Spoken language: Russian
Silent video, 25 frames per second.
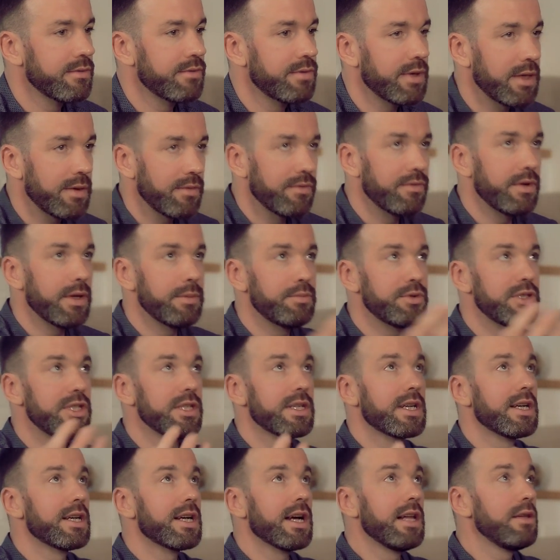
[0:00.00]

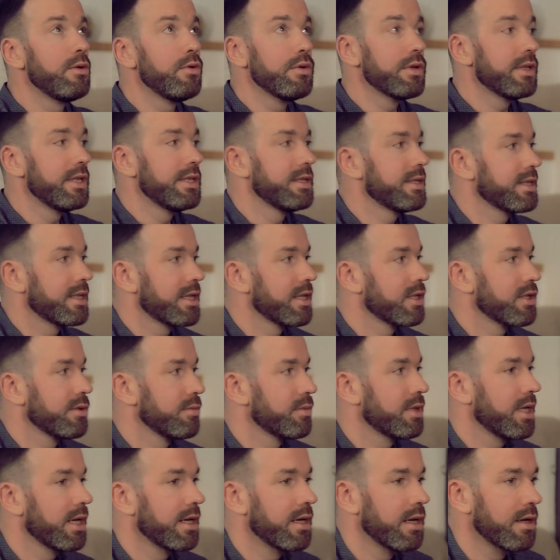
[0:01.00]
вообще к экологии,
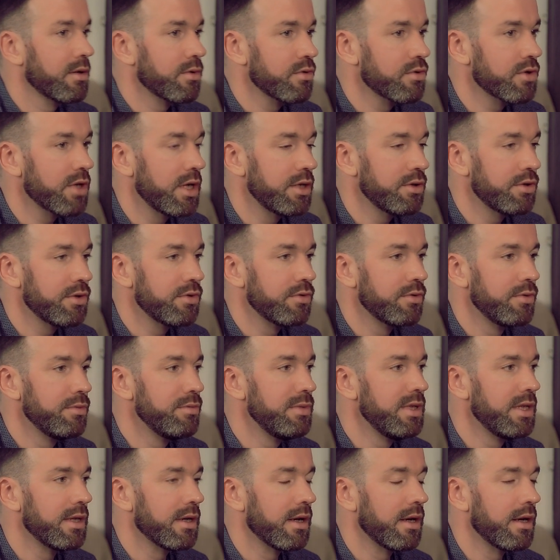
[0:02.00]
скажем так, окружающего
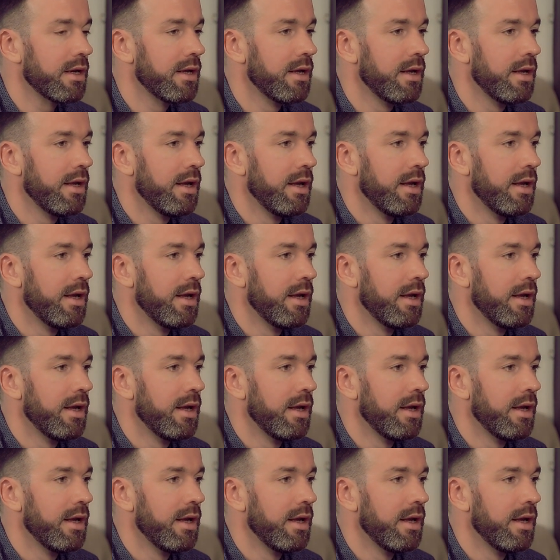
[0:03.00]
мира.